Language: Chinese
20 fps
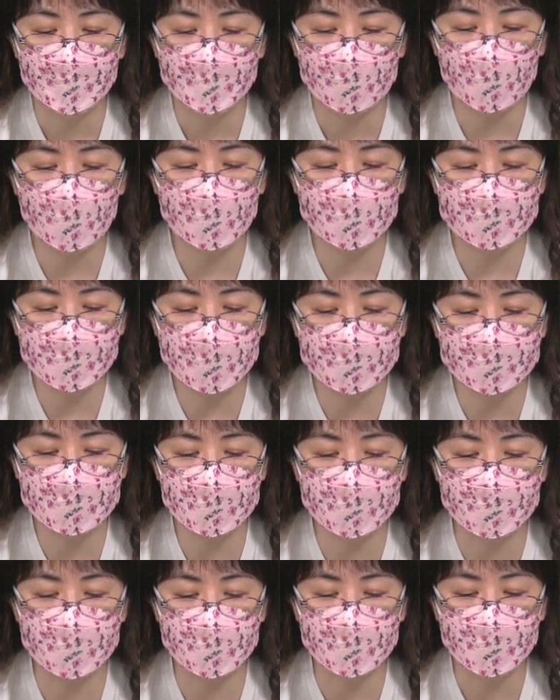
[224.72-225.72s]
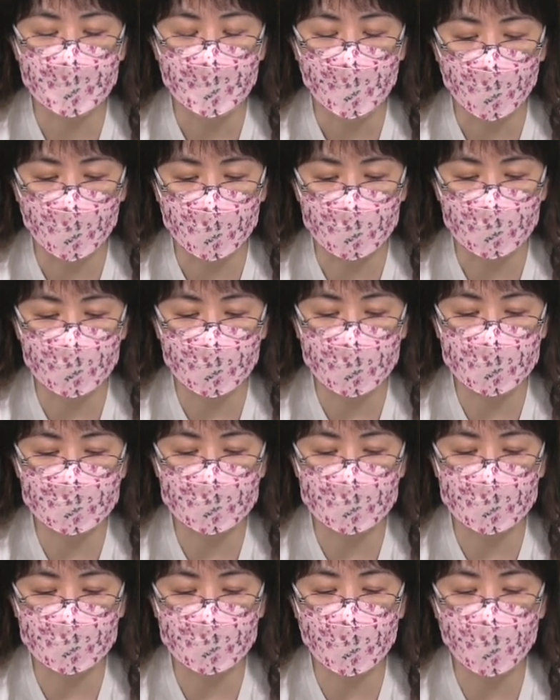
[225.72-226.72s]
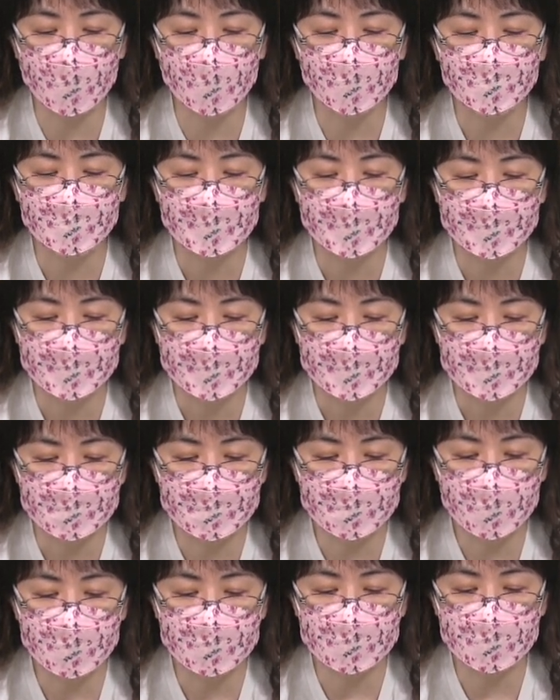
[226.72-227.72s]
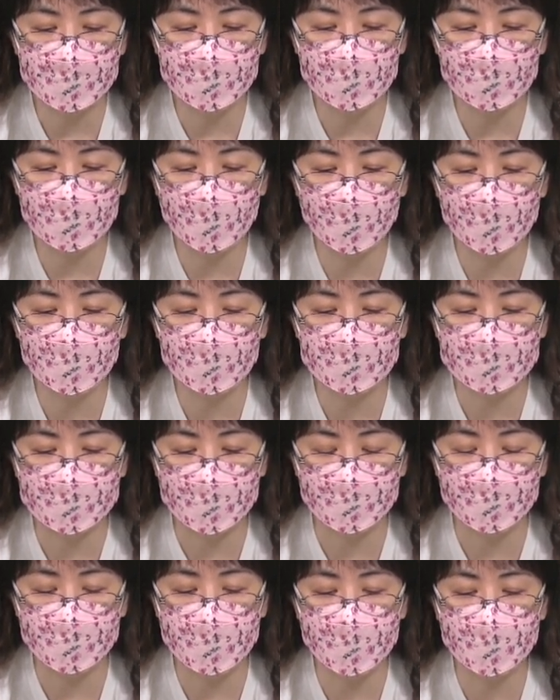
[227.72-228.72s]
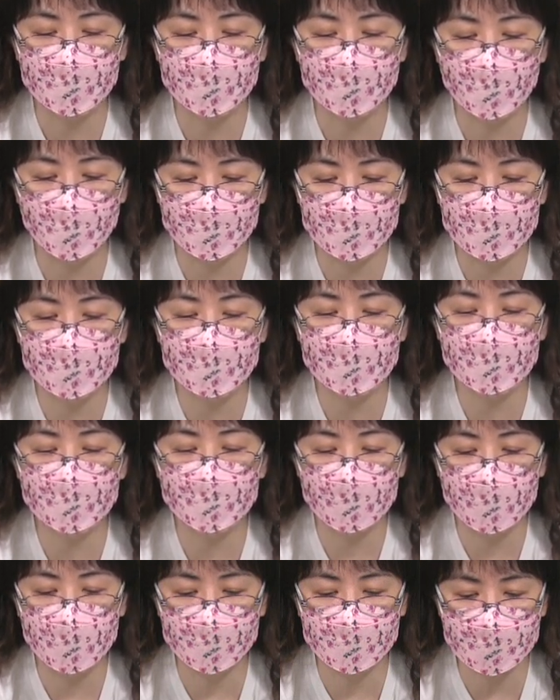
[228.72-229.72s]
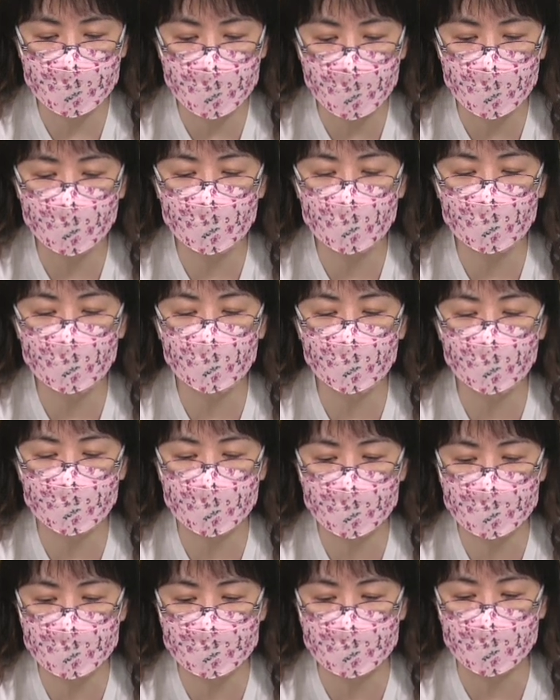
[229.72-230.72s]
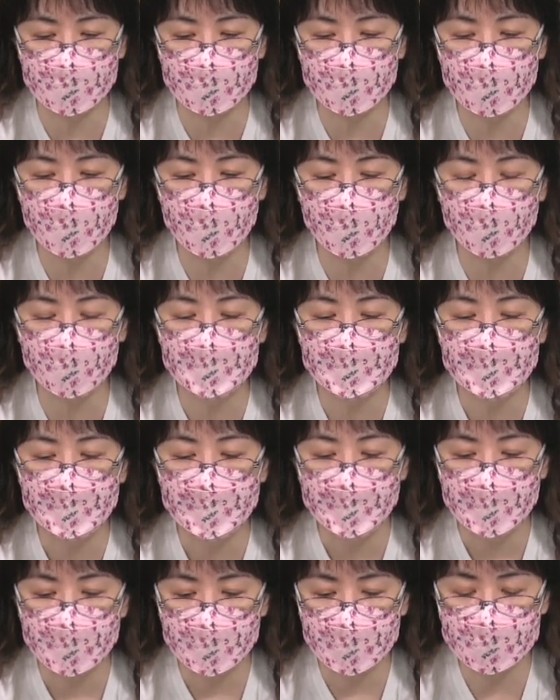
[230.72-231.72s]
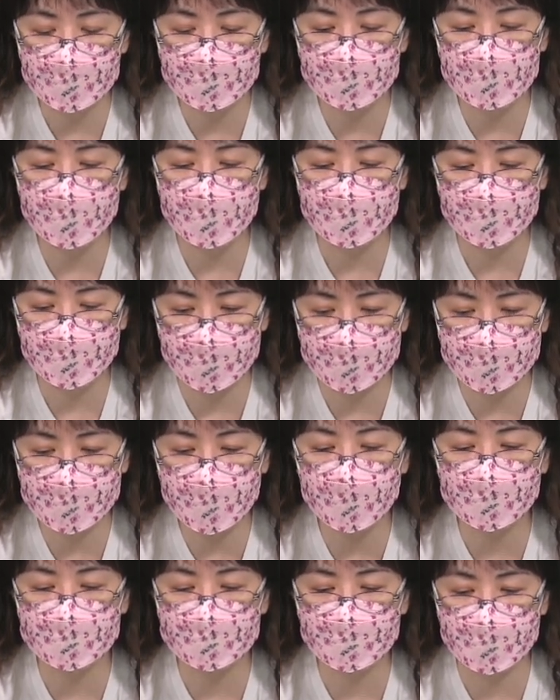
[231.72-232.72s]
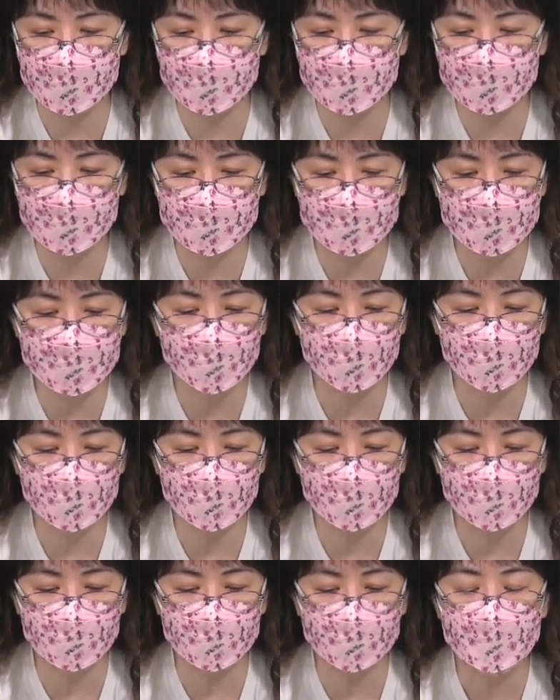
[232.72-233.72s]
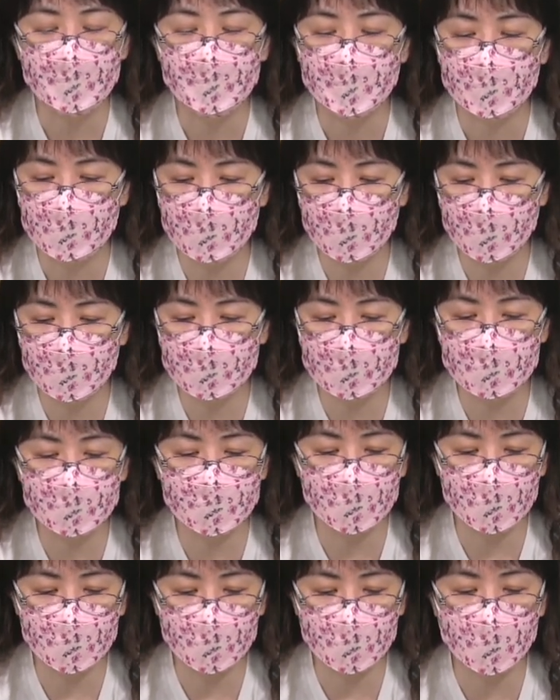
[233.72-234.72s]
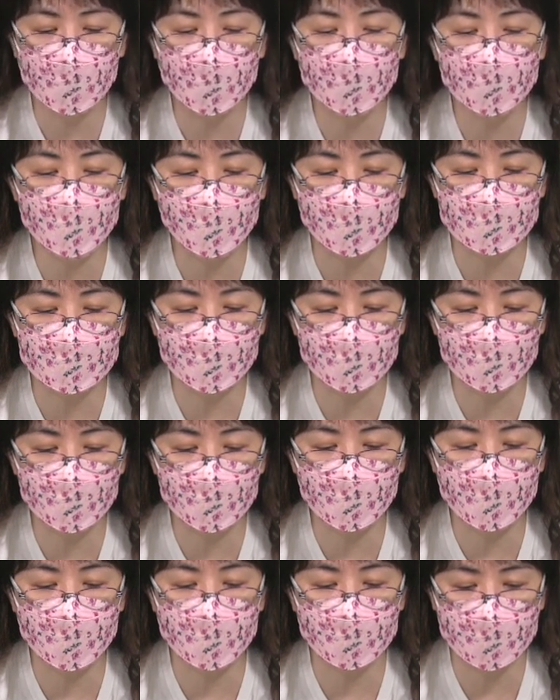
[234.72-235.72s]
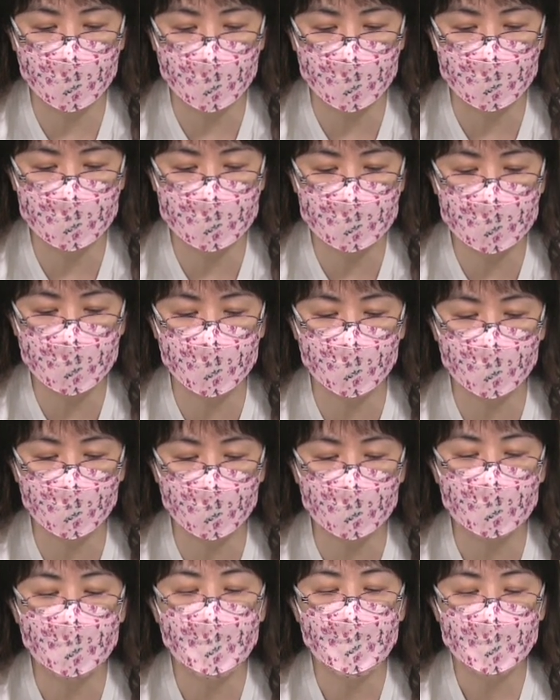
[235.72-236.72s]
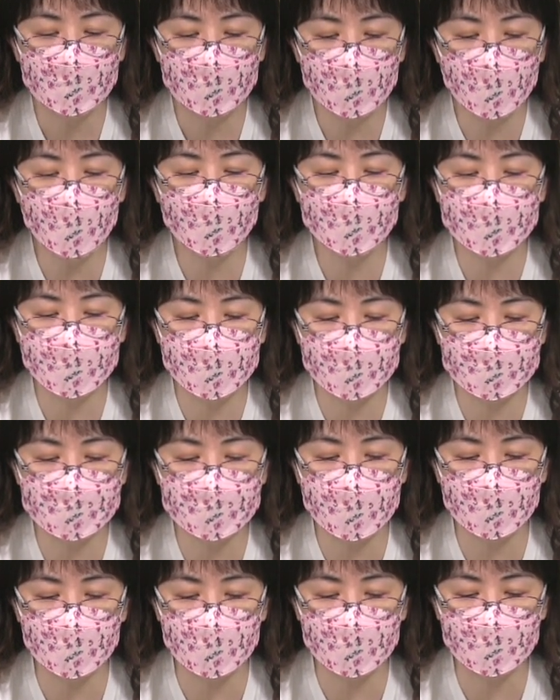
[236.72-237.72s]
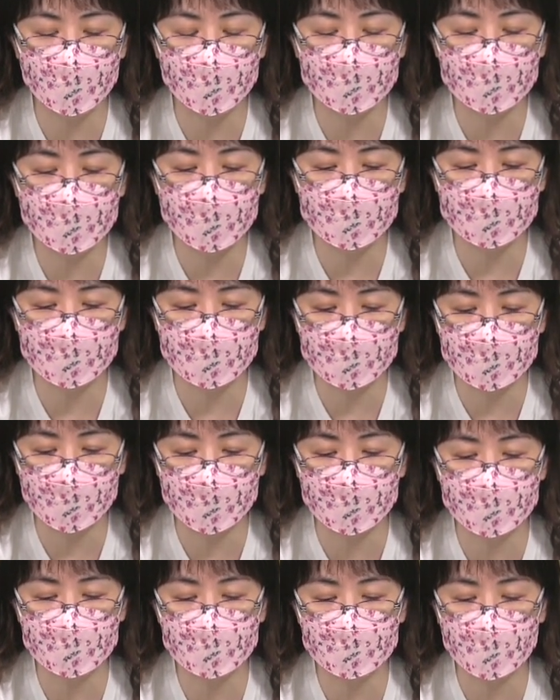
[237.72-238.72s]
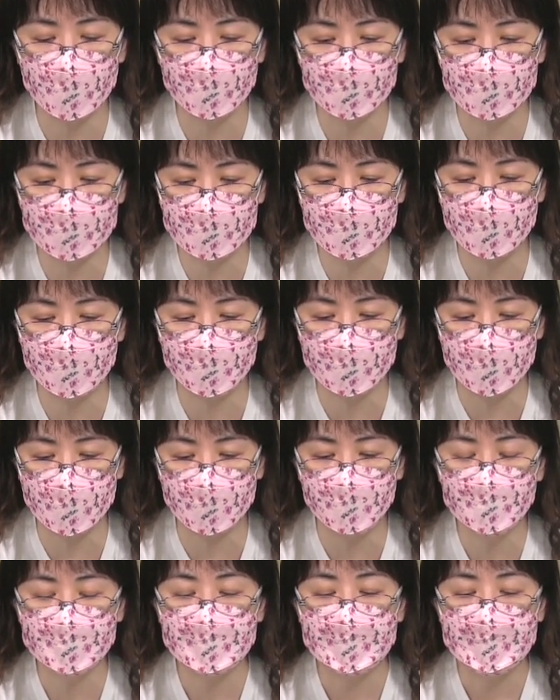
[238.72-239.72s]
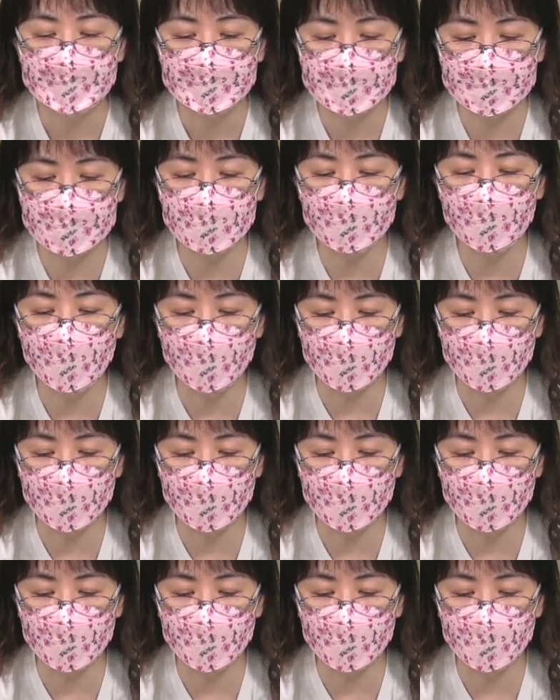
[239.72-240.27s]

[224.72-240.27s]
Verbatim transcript: 所以在这里，我学习到圣经中里面有一个很严肃的警告，而且也带着一个应许。就是所有的罪和亵渎都可以在神那里得着赦免，只